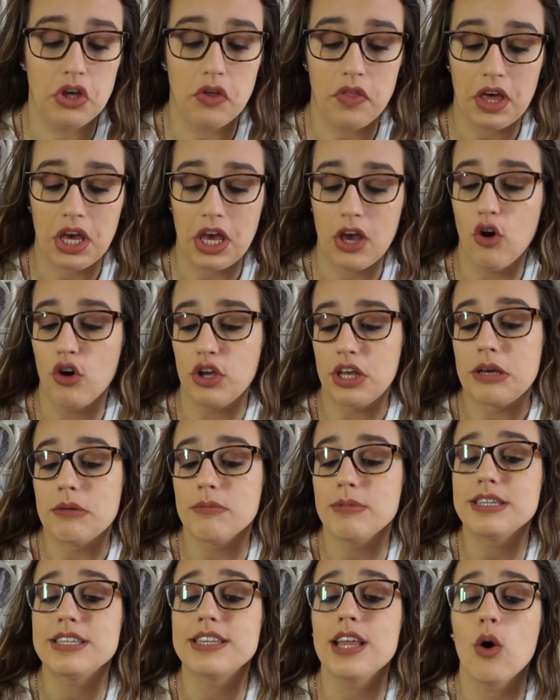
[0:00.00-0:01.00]
Y yo dije,
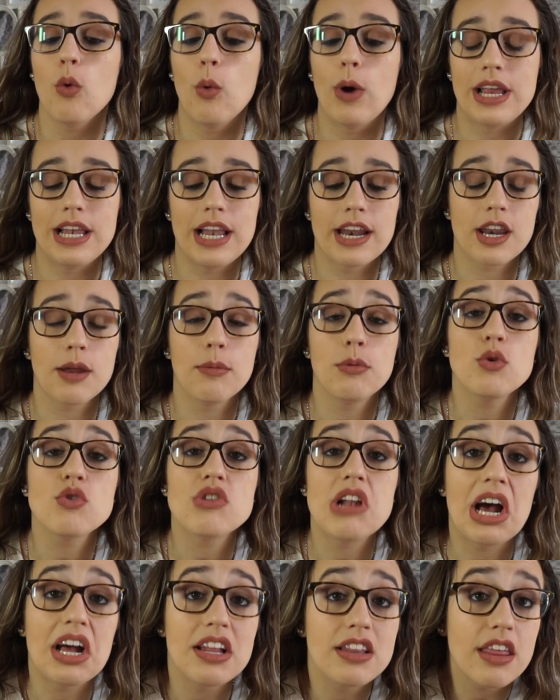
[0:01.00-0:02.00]
oye, está guay. Las
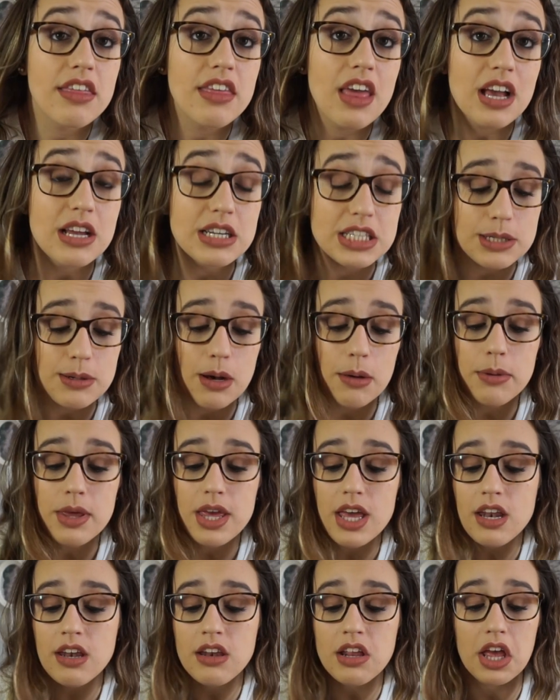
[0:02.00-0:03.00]
reviews la gente decía que estaba
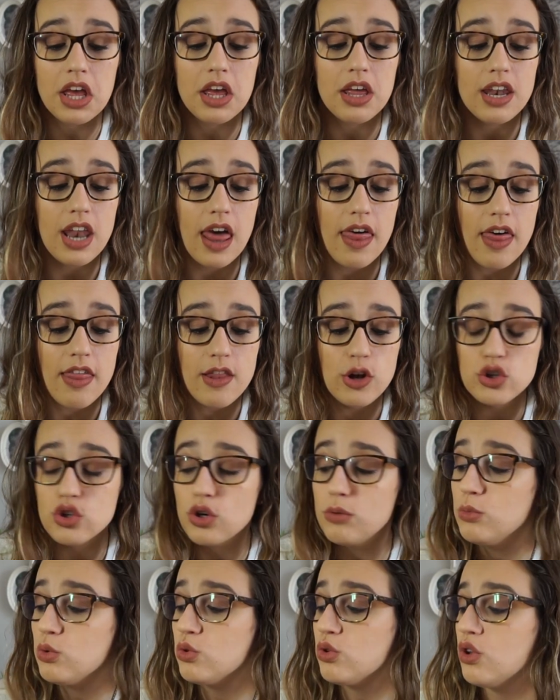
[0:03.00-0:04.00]
bien, que nada del
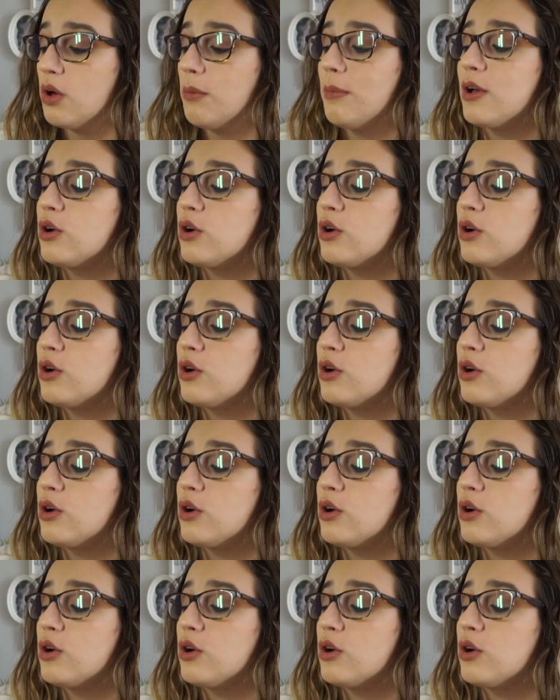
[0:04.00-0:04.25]
otro mundo.